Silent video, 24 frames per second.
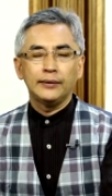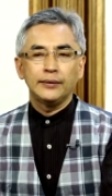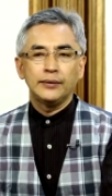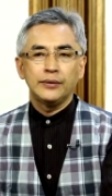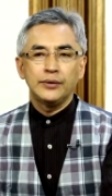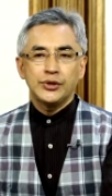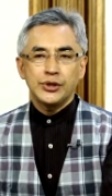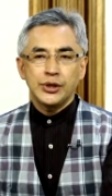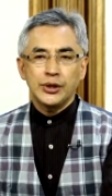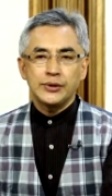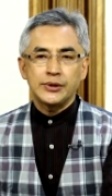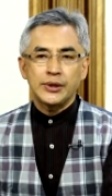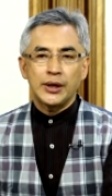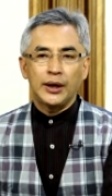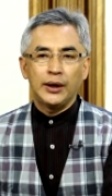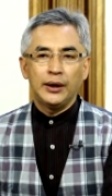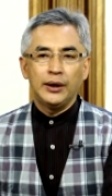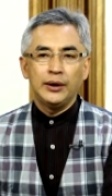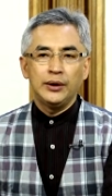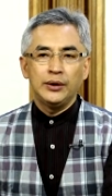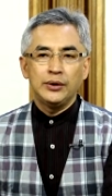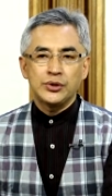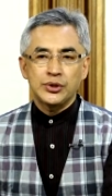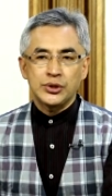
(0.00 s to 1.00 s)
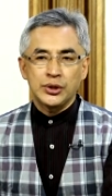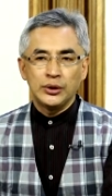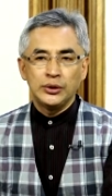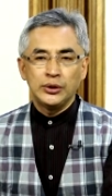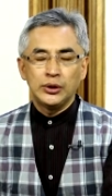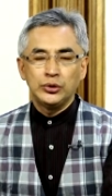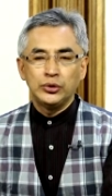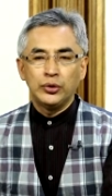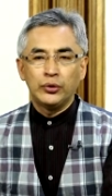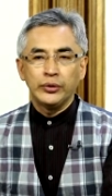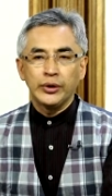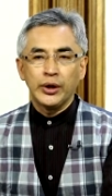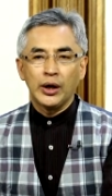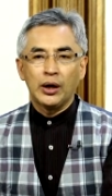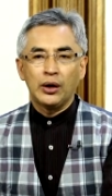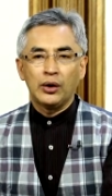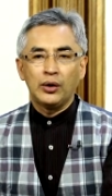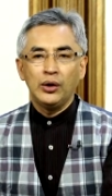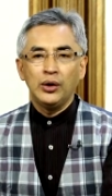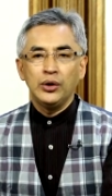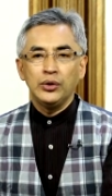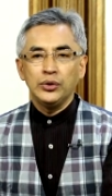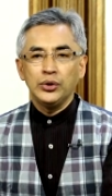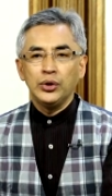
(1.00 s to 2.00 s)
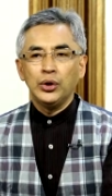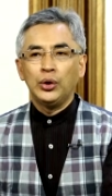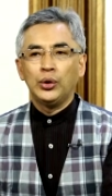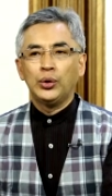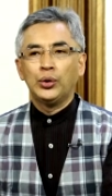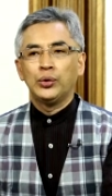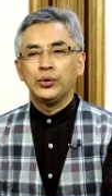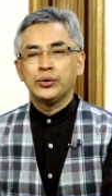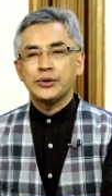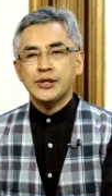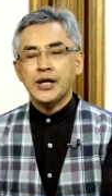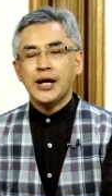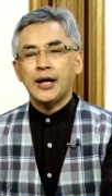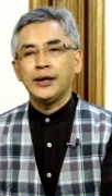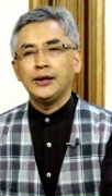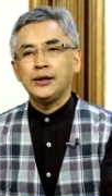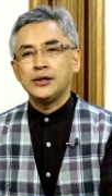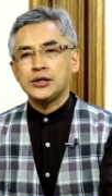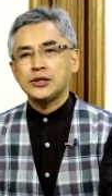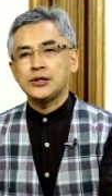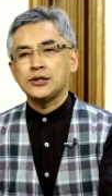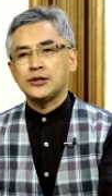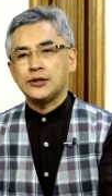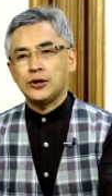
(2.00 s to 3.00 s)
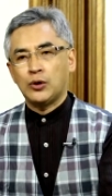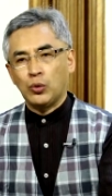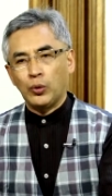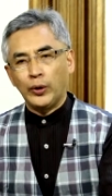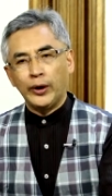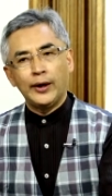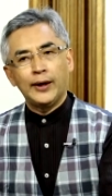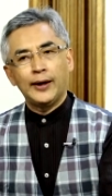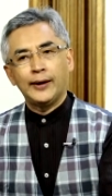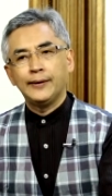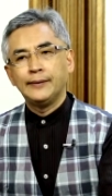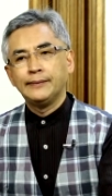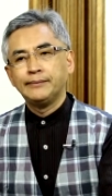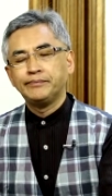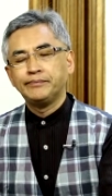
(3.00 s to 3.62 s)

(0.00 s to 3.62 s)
现在神的荣耀又再一次的回来。